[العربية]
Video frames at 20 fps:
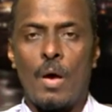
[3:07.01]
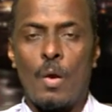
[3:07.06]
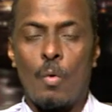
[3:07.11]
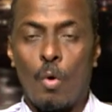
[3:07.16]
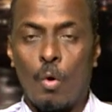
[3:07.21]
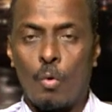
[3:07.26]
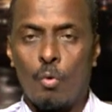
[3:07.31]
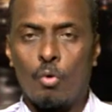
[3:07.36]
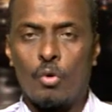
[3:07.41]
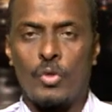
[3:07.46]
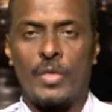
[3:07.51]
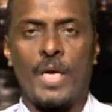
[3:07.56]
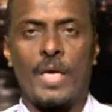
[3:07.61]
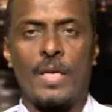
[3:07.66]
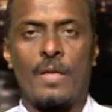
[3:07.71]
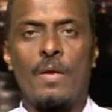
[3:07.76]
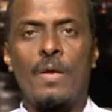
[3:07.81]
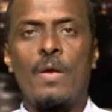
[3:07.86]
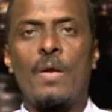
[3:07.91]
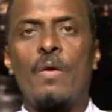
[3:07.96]
الوقود
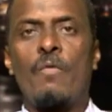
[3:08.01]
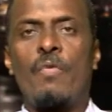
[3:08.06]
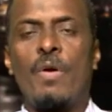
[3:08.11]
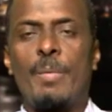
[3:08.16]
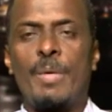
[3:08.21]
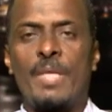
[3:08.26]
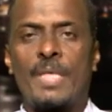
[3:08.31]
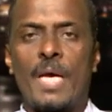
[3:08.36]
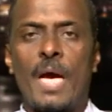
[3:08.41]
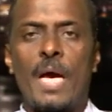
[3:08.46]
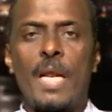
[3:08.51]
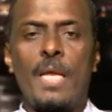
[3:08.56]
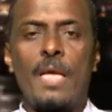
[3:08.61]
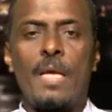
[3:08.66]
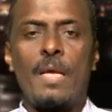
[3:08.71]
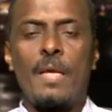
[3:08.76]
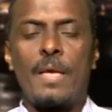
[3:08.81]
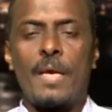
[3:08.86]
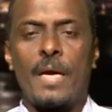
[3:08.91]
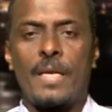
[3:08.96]
يعني
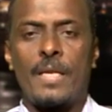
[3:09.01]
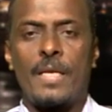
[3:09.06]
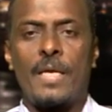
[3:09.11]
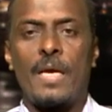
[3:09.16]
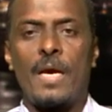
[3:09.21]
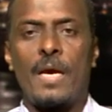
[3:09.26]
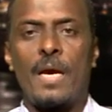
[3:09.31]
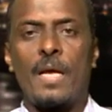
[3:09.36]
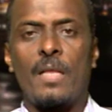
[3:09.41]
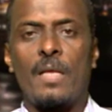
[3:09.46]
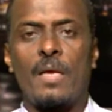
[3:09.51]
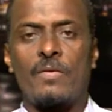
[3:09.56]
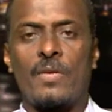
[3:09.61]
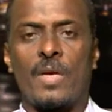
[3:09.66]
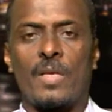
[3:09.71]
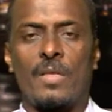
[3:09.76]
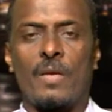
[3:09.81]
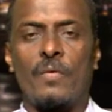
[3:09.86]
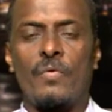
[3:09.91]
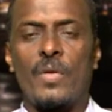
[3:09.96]
فبالتالي يعني هي خاضعه
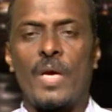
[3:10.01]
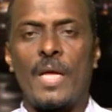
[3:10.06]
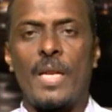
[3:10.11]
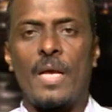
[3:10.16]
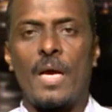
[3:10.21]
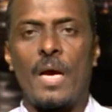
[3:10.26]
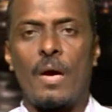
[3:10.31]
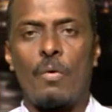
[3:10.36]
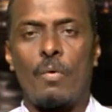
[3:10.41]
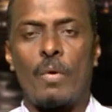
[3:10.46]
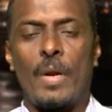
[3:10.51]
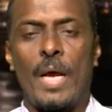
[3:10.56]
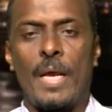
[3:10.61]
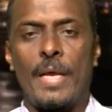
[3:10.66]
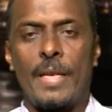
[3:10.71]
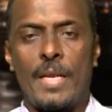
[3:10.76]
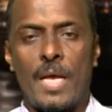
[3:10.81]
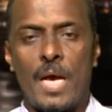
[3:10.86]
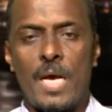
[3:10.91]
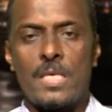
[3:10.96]
ذات نفسها لهؤلاء
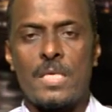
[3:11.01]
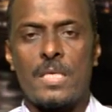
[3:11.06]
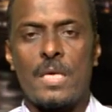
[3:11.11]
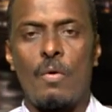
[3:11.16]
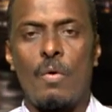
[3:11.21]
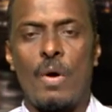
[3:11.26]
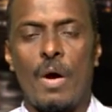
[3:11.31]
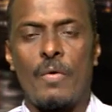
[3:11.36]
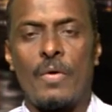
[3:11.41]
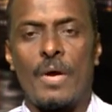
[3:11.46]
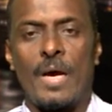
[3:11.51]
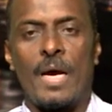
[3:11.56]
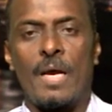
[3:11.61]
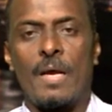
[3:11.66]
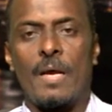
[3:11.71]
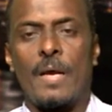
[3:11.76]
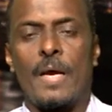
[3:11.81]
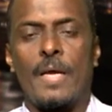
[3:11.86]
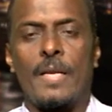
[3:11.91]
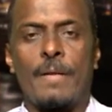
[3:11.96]
الناس او
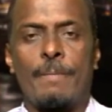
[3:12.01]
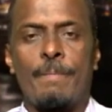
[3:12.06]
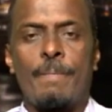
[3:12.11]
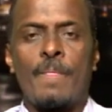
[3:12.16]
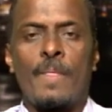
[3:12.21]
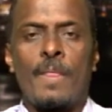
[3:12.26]
يعني